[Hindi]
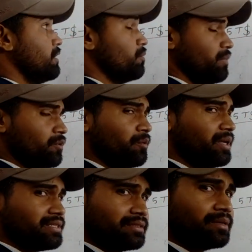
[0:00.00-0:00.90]
वैल्यू बिल्कुल
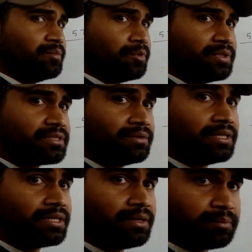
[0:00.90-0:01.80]
बेसिक शब्दों में
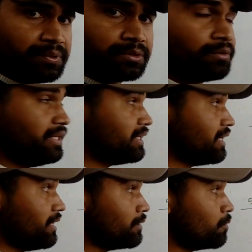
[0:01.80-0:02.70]
समझने की फिर तो
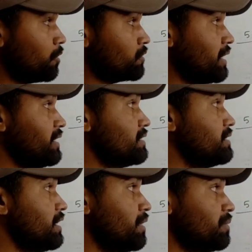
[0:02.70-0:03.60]
इंटरनल तो बहुत सारी
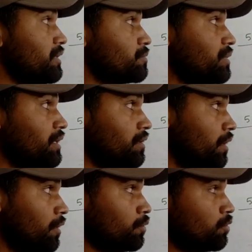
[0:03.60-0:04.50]
चीजें हैं वही इसमें
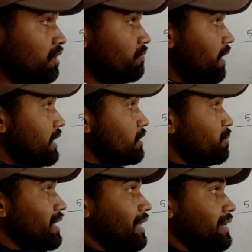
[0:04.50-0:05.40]
तो ये फैक्ट
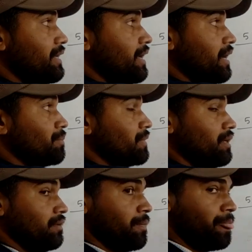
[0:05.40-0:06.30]
वन लाइन है
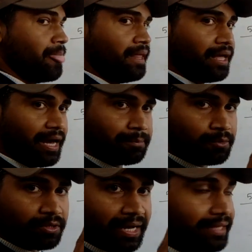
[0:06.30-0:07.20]
आपका
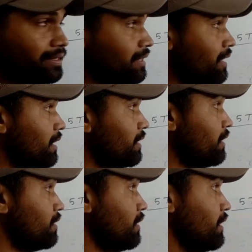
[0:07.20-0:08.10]
आपको याद रखना है
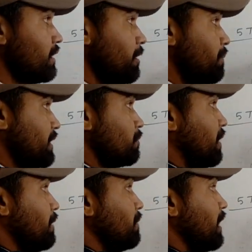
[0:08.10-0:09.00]
कि
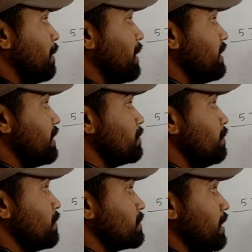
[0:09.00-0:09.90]
वर्तमान में हमारी
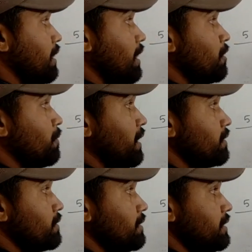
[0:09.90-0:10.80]
अर्थव्यवस्था लगभग
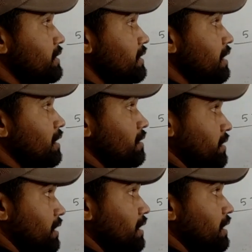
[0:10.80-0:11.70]
तीन
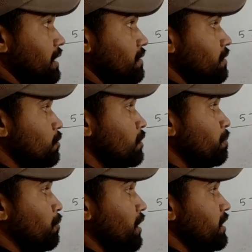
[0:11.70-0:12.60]
ट्रिलियन क्योंकि
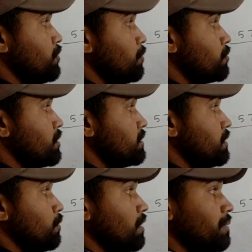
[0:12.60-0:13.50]
पॉइंट जीरो सिक्स
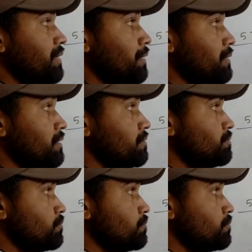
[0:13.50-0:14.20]
ही तो कम है भाई